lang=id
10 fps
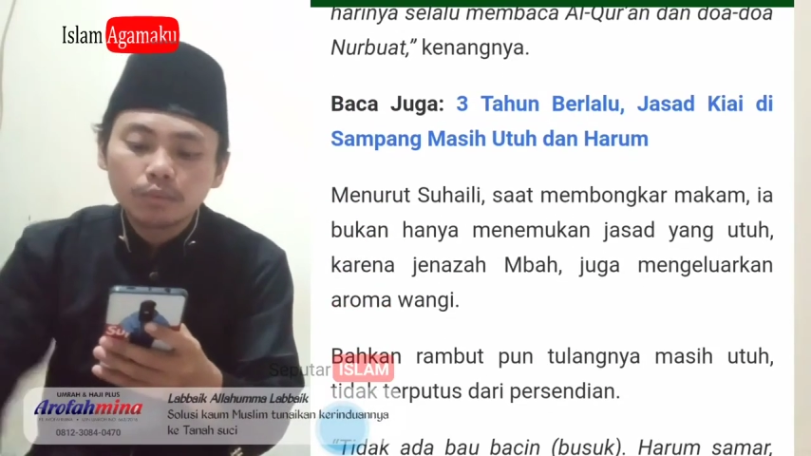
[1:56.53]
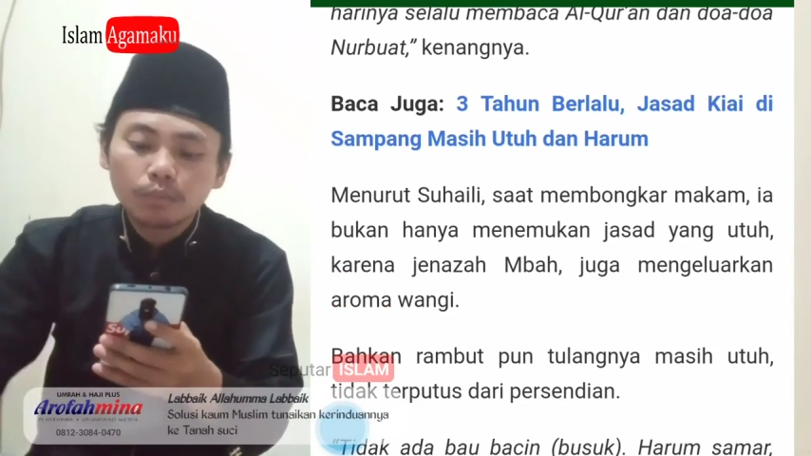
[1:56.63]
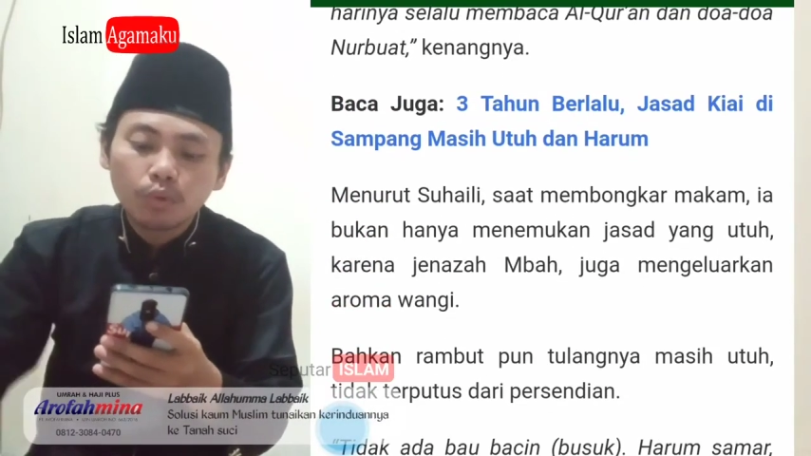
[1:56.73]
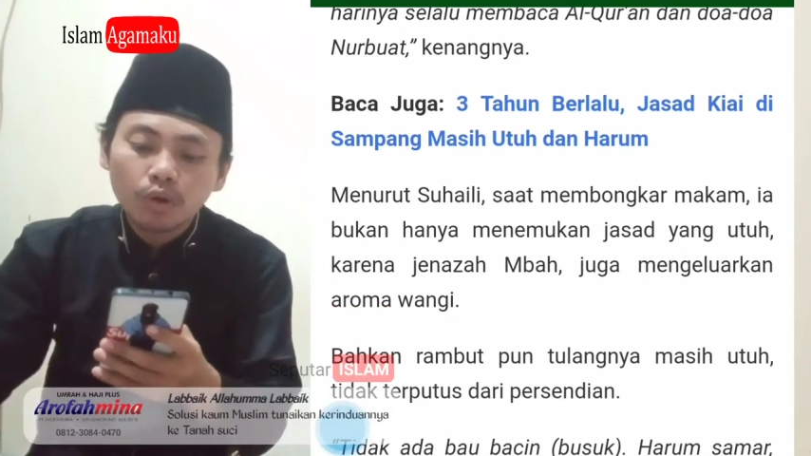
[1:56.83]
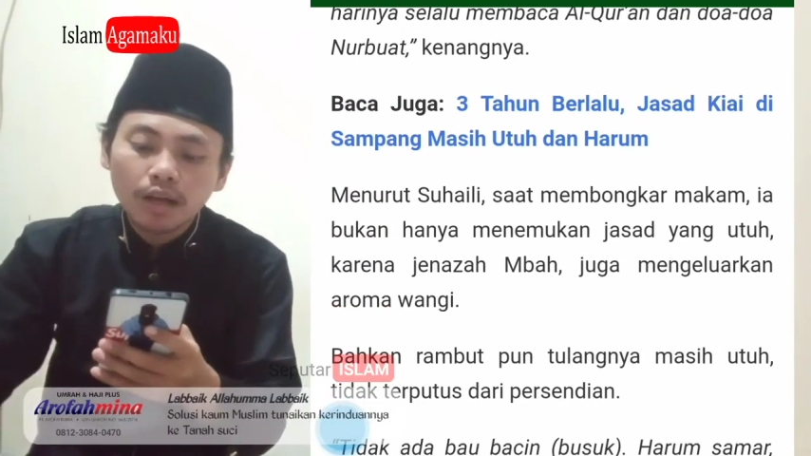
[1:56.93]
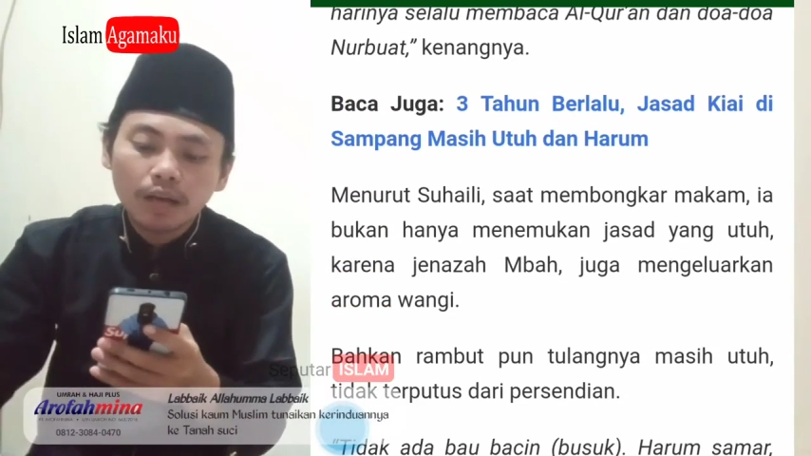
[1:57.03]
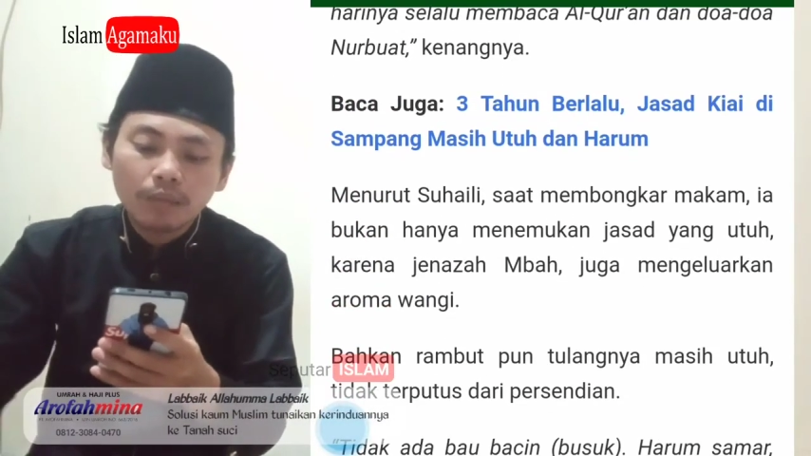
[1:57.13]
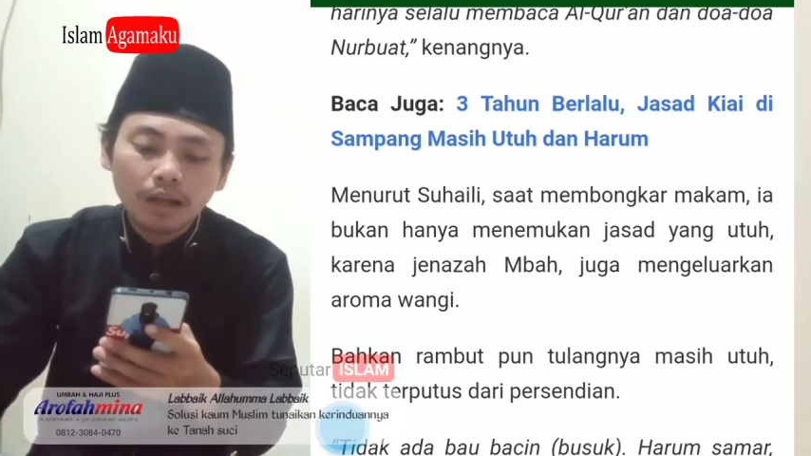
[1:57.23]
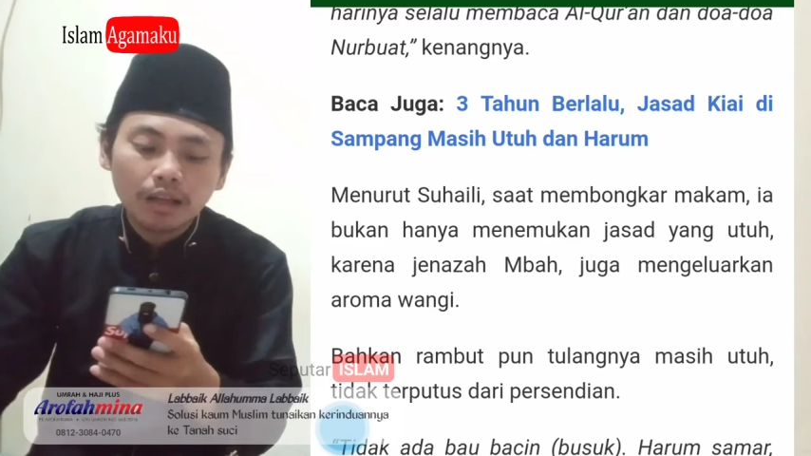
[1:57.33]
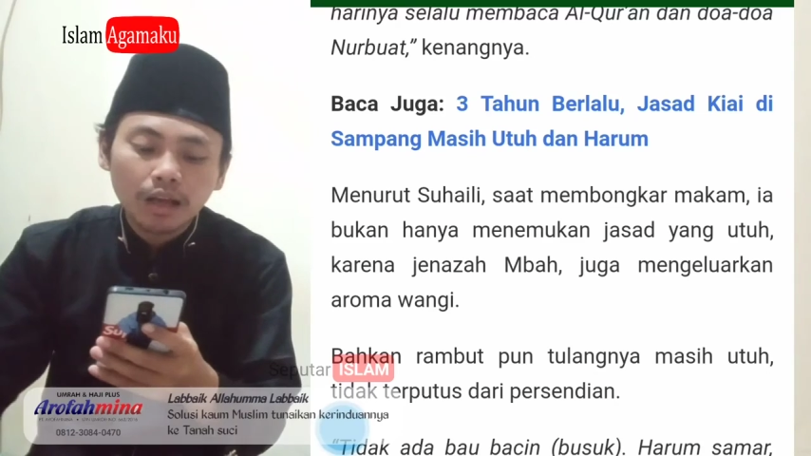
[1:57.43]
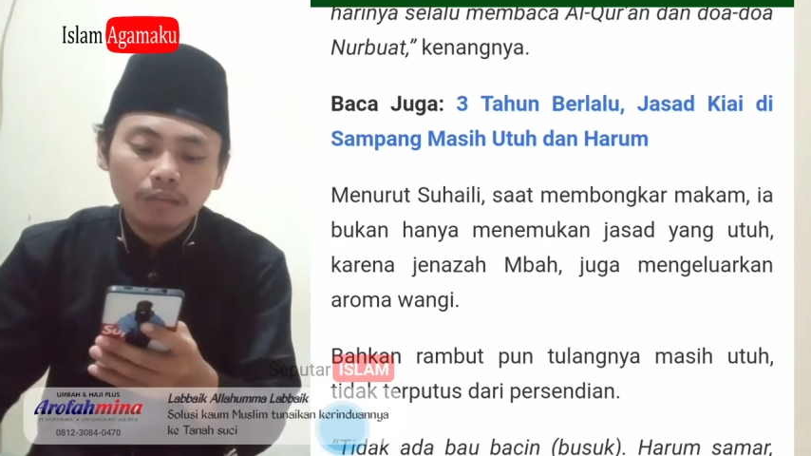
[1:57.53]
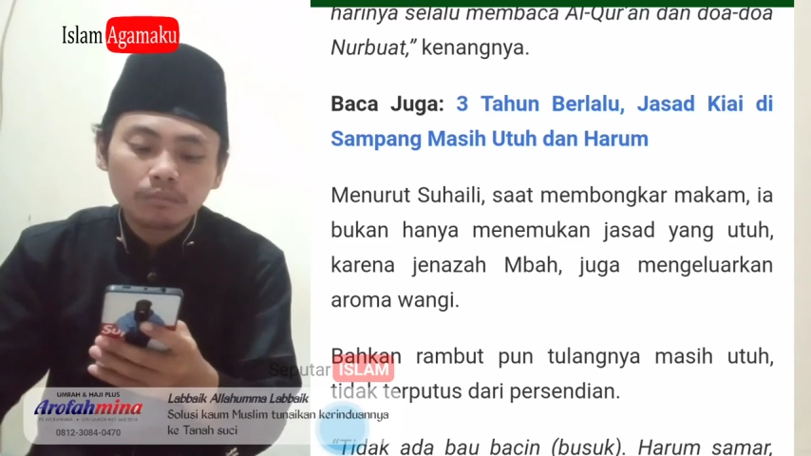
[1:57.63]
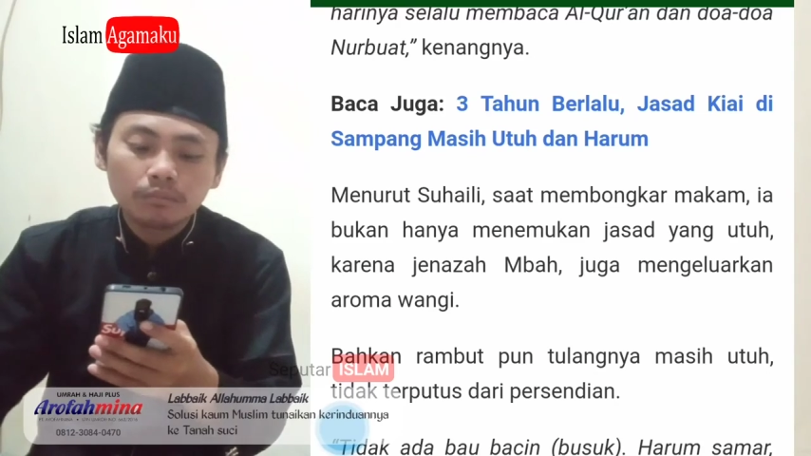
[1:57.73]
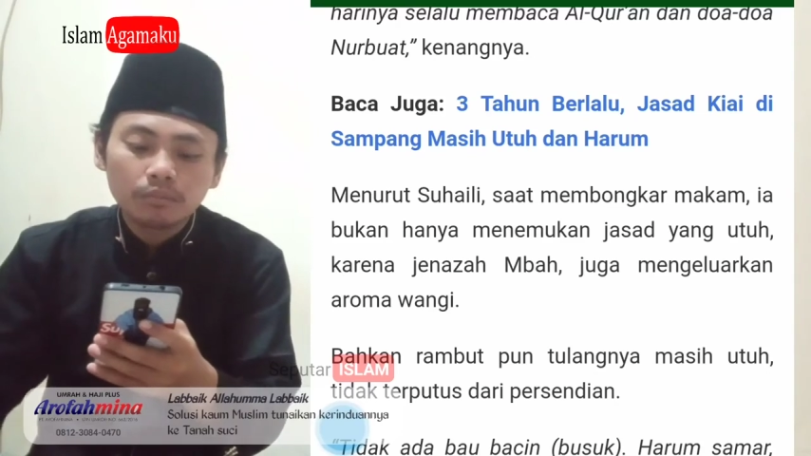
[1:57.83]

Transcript: membongkar makam,